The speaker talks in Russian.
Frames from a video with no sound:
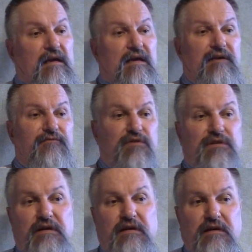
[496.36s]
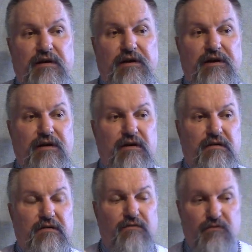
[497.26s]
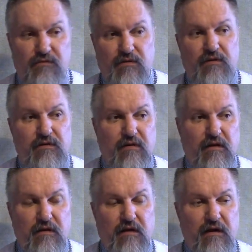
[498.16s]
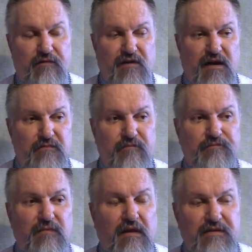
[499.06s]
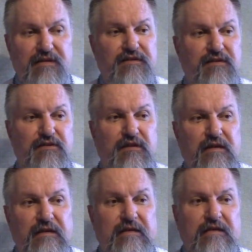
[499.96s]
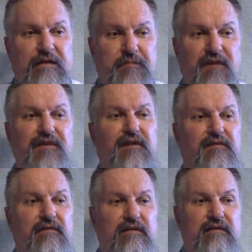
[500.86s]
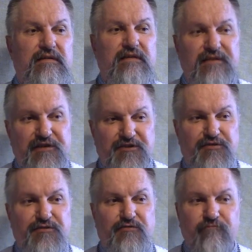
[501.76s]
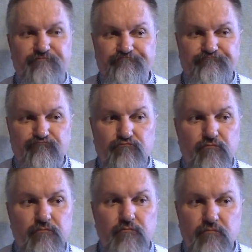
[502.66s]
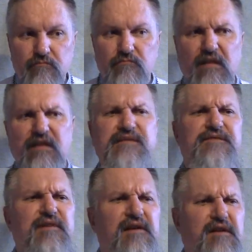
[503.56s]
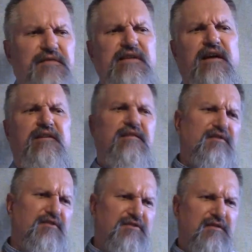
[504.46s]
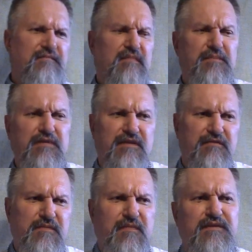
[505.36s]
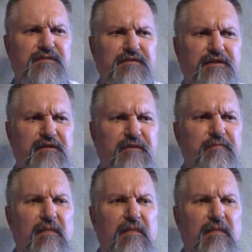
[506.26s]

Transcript: И вот он, Авраам, отец наш, поверил с надеждою сверх всякой надежды, написано в 18 стихе.